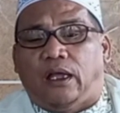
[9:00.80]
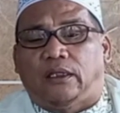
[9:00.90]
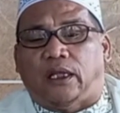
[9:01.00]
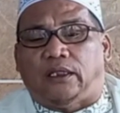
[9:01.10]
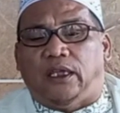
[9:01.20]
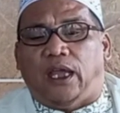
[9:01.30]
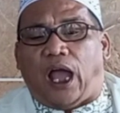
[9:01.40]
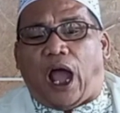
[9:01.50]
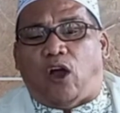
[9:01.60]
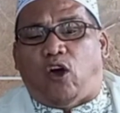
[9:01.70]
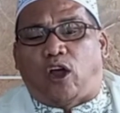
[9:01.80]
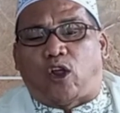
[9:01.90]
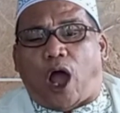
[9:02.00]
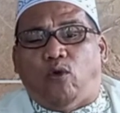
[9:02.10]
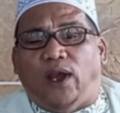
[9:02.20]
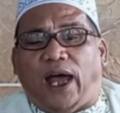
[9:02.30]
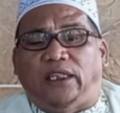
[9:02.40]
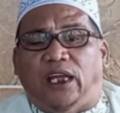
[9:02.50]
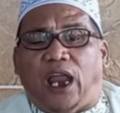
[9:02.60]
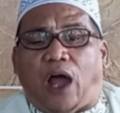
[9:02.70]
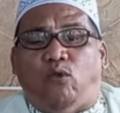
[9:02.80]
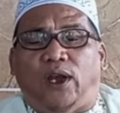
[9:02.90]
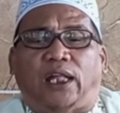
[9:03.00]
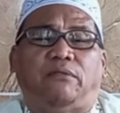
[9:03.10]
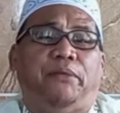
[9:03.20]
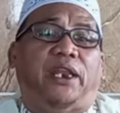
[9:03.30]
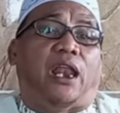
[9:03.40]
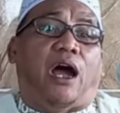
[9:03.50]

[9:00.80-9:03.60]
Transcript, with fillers: jadi akhor auladal awlad minal